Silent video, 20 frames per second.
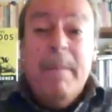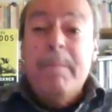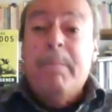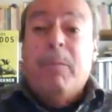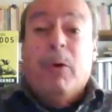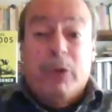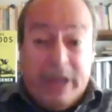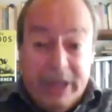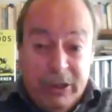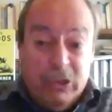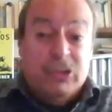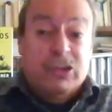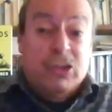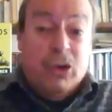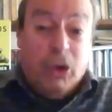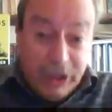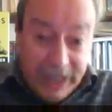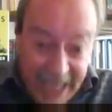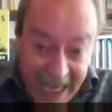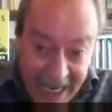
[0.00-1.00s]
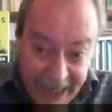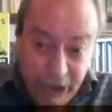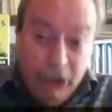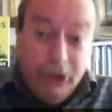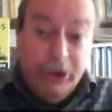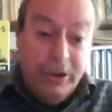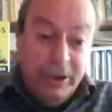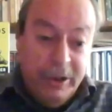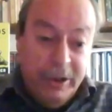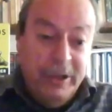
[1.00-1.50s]
Porque nos
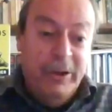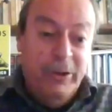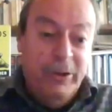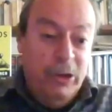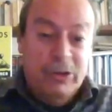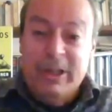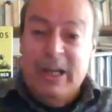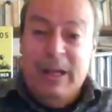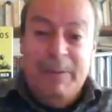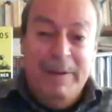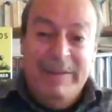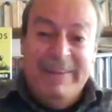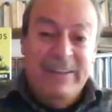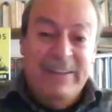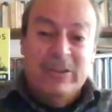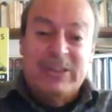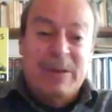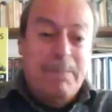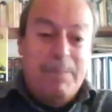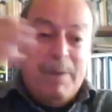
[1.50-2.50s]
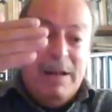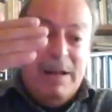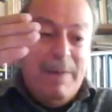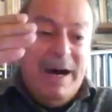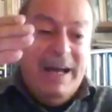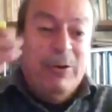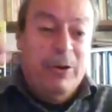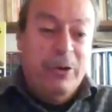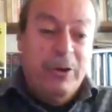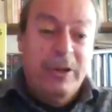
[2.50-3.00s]
corrieron no solamente nos
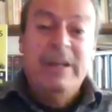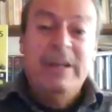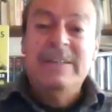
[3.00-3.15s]
empalmaron,